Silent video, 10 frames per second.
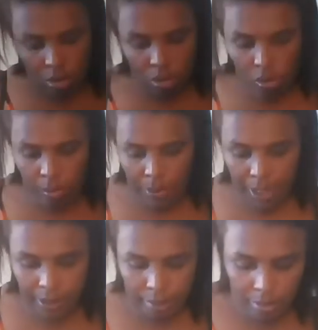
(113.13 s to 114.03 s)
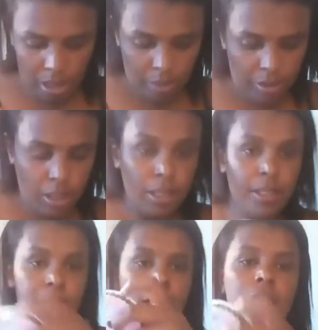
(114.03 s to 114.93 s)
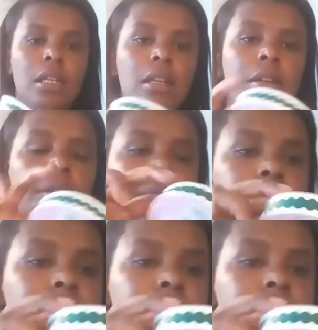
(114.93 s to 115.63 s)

Comprei também, meninas, esse aqui, ó.